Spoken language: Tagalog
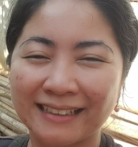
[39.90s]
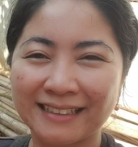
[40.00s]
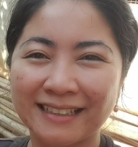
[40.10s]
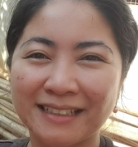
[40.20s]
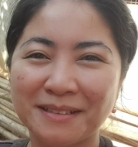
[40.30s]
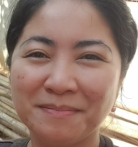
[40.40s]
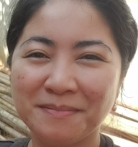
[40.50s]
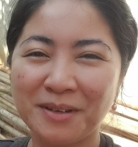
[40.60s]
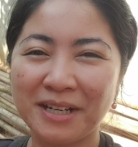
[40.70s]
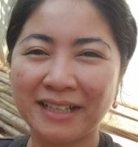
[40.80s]
good
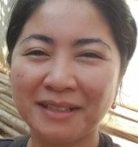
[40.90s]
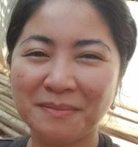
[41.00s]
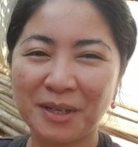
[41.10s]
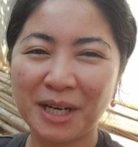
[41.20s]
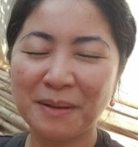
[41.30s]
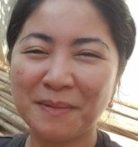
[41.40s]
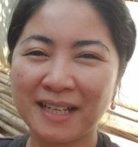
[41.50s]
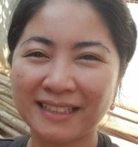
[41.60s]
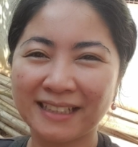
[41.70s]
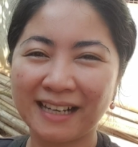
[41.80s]
morning, good morning
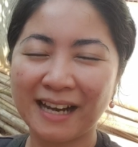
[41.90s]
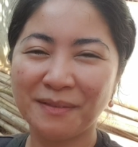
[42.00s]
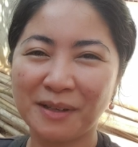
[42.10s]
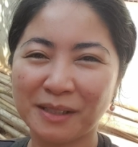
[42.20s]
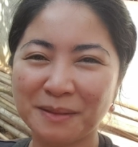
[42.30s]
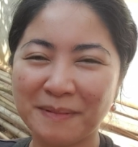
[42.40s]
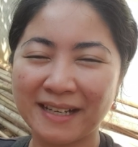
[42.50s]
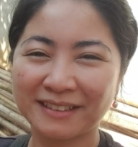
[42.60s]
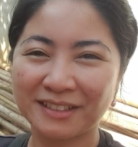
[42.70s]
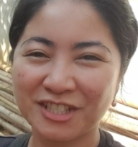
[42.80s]
mga tanga. Welcome
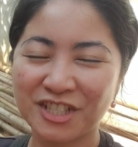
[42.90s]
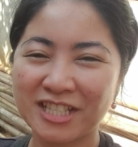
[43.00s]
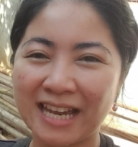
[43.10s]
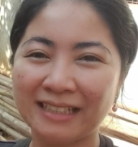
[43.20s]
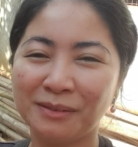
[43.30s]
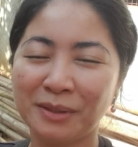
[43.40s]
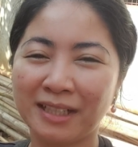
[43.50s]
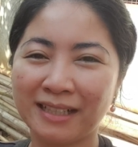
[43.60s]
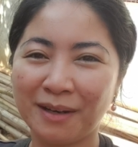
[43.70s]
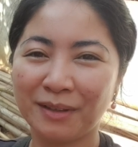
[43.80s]
back to our channel. We
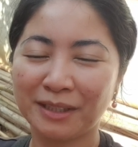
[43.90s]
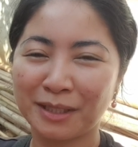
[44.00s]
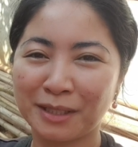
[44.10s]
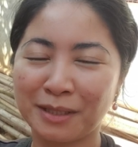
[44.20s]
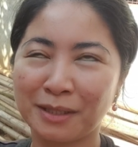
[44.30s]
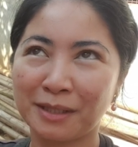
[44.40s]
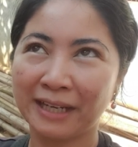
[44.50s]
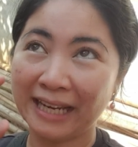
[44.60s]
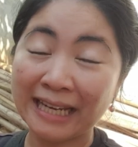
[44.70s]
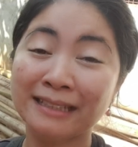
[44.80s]
are now on our
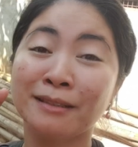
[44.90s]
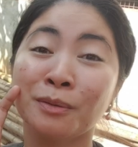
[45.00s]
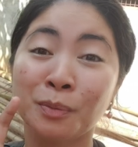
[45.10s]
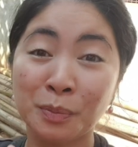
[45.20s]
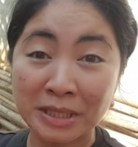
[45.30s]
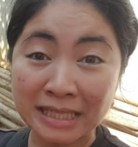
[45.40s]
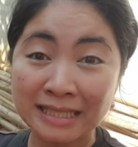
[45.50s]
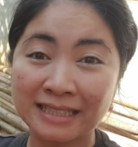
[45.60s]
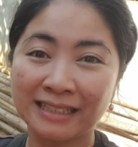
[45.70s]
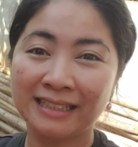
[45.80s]
8th week
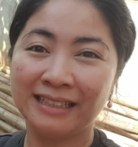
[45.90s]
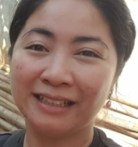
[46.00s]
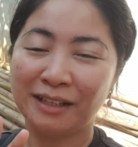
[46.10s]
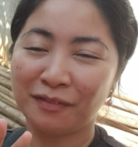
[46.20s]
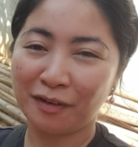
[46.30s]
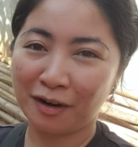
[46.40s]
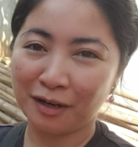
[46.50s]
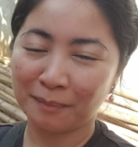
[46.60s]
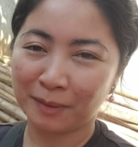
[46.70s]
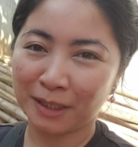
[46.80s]
of
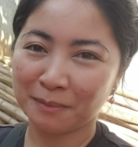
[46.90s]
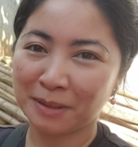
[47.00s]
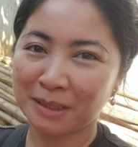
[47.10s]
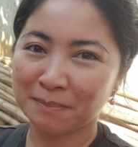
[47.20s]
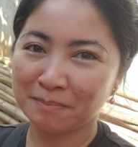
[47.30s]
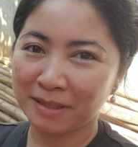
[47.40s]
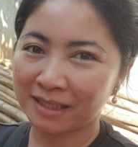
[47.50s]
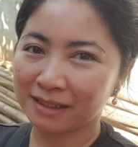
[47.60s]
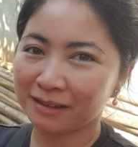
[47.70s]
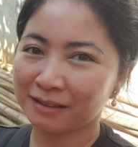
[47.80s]
our apartment
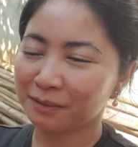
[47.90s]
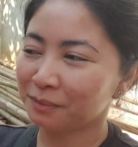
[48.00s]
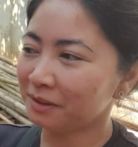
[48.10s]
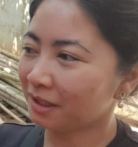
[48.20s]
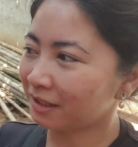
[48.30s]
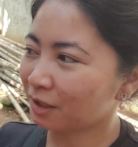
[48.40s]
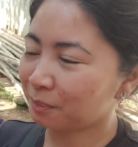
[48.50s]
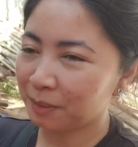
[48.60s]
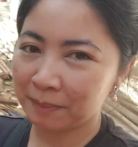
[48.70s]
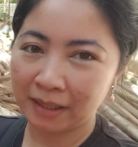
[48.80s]
build. We are now
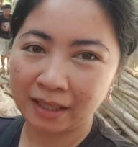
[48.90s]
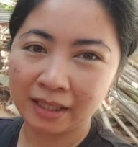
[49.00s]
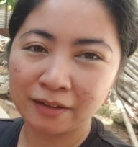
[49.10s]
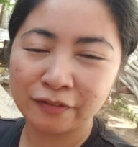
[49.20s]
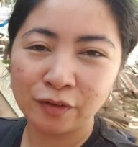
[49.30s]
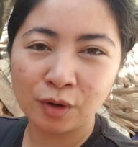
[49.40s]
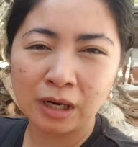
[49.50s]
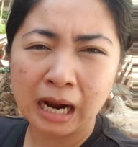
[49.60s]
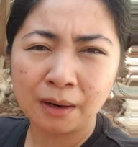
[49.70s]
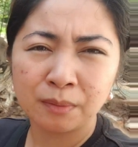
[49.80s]
preparing for
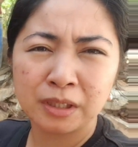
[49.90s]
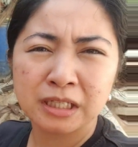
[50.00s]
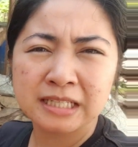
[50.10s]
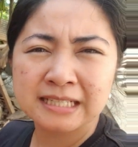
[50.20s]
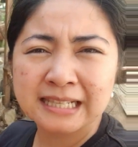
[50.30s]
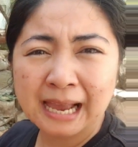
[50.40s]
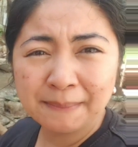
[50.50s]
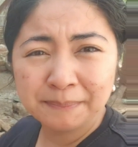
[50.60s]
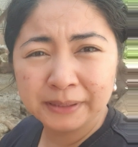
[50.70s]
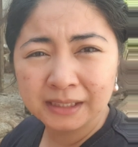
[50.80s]
our
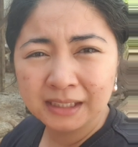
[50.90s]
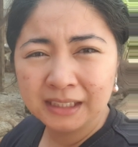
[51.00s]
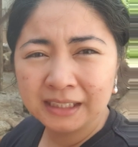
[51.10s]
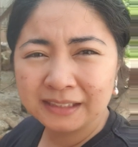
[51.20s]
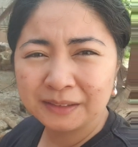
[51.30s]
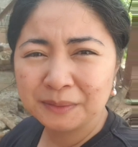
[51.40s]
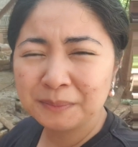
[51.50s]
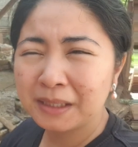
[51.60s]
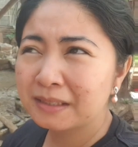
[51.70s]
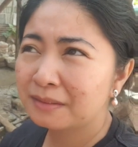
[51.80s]
slab. No,
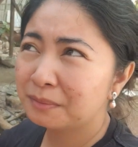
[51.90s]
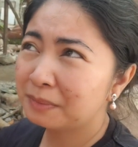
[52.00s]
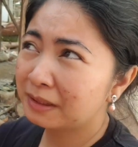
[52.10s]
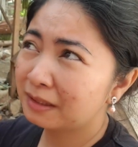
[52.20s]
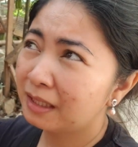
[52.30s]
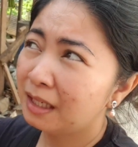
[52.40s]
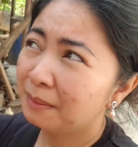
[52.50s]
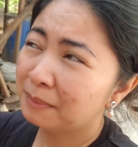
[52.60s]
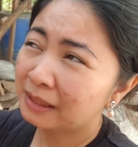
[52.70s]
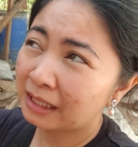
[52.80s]
mag, mag
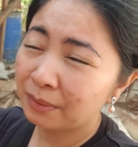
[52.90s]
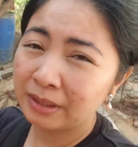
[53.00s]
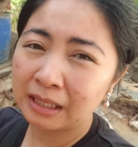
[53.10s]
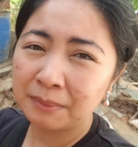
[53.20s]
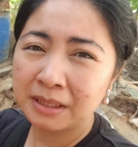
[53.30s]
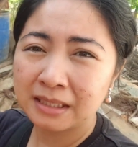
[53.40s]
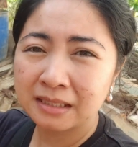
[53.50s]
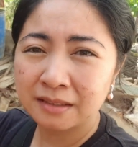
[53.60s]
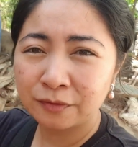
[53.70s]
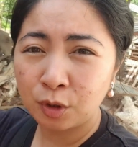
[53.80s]
magagawa na kami
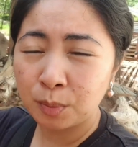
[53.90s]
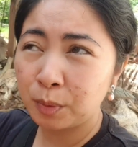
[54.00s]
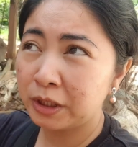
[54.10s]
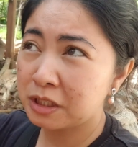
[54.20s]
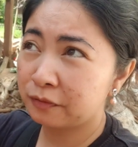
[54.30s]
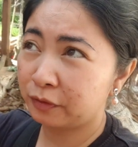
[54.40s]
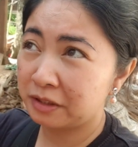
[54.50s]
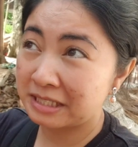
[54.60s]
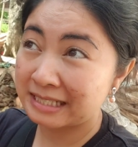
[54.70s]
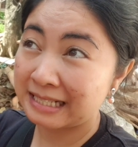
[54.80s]
ng formworks for
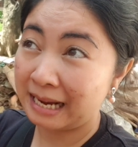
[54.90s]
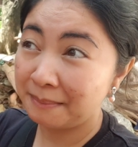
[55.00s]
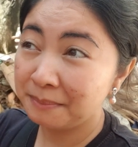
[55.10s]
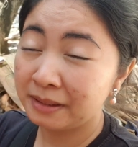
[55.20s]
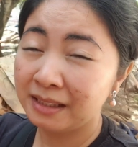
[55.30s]
the slab